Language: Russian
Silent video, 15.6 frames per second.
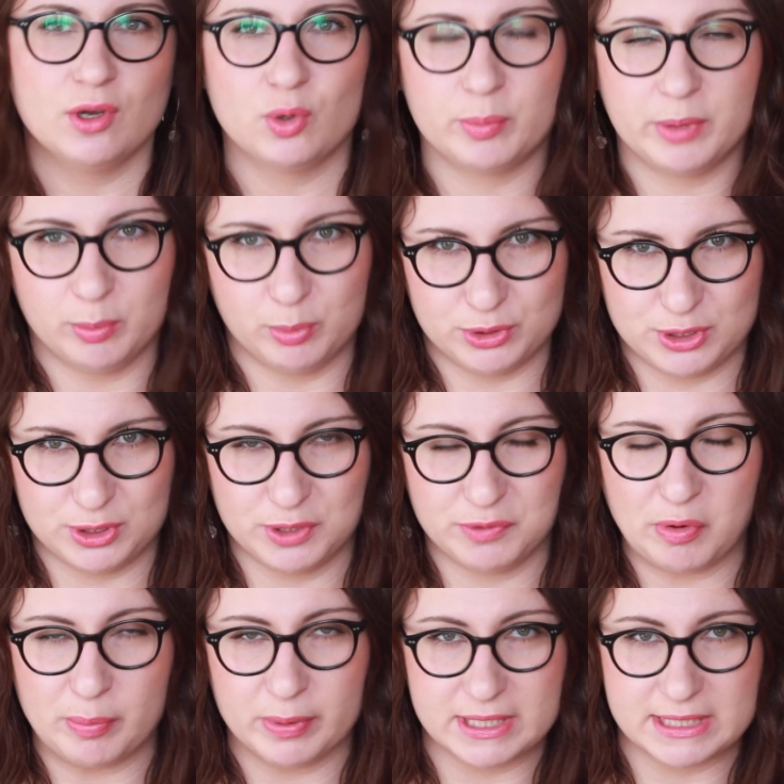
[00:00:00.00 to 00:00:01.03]
У меня будет
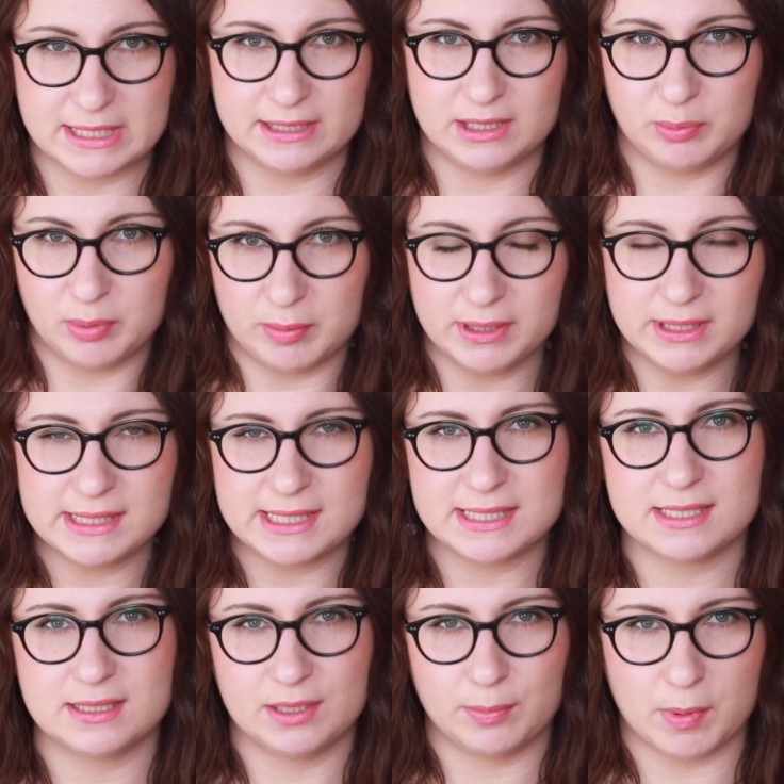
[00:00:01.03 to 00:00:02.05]
сегодня вам показать три помады, а
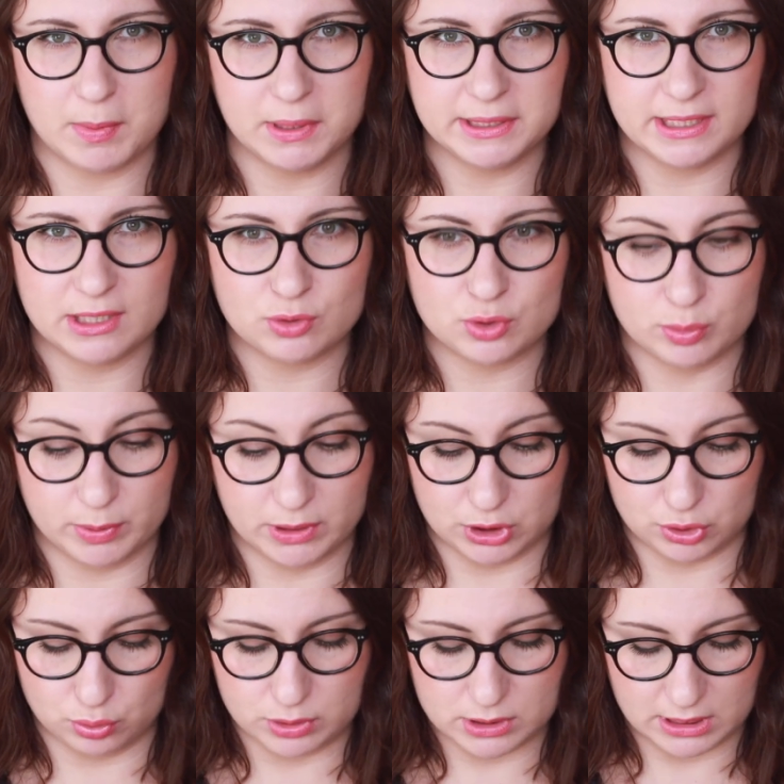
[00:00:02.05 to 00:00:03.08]
эти три помады я уже
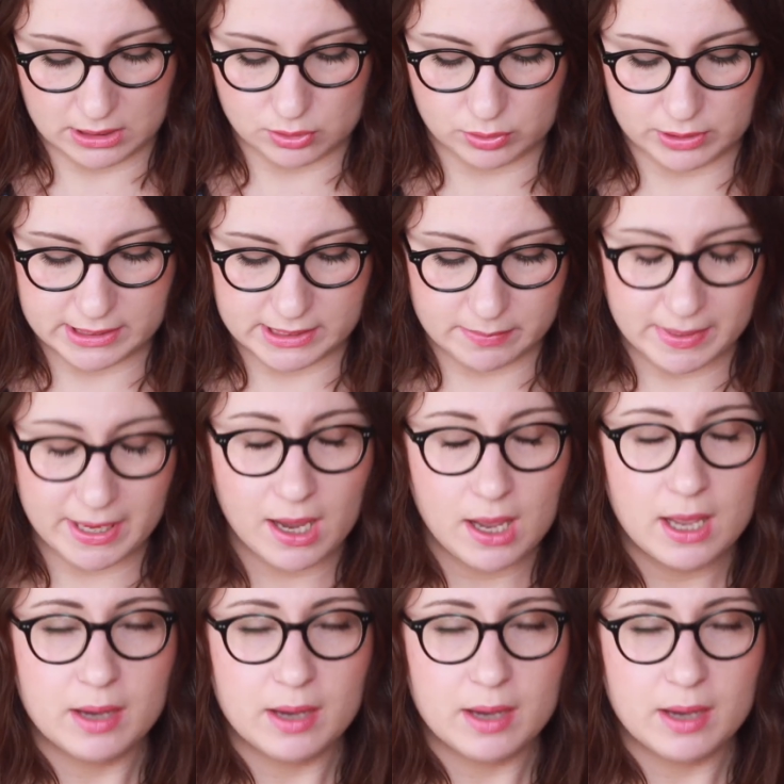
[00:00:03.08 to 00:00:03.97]
покажу сразу на себе.